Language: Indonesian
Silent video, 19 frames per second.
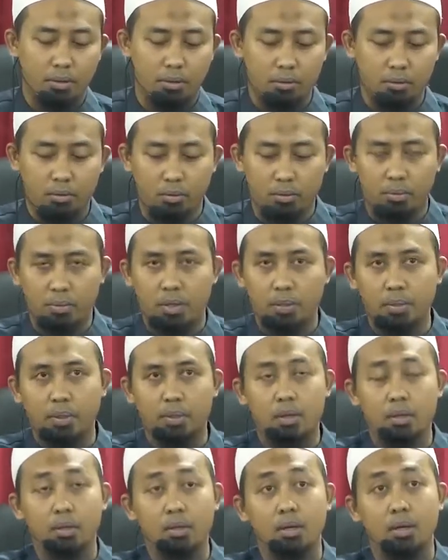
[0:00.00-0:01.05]
untuk
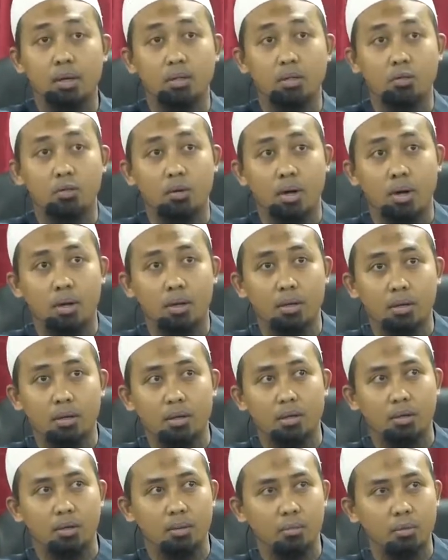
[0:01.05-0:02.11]
mendapatkan hidayah sunnah
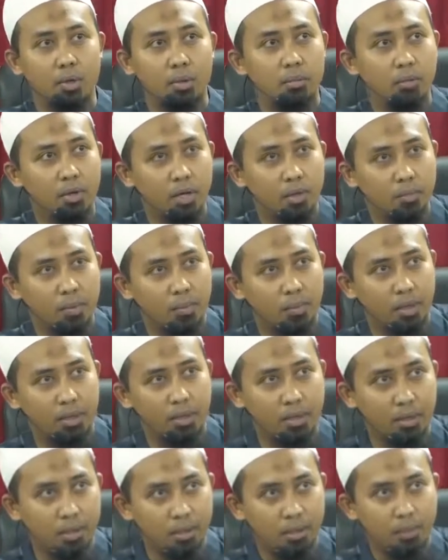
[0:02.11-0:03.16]
dan mudah-mudahan
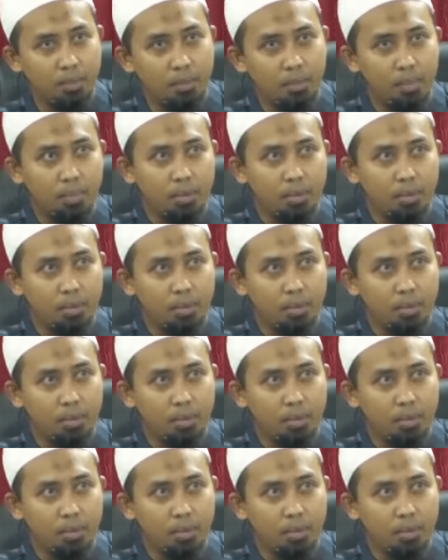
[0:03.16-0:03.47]
pemerintah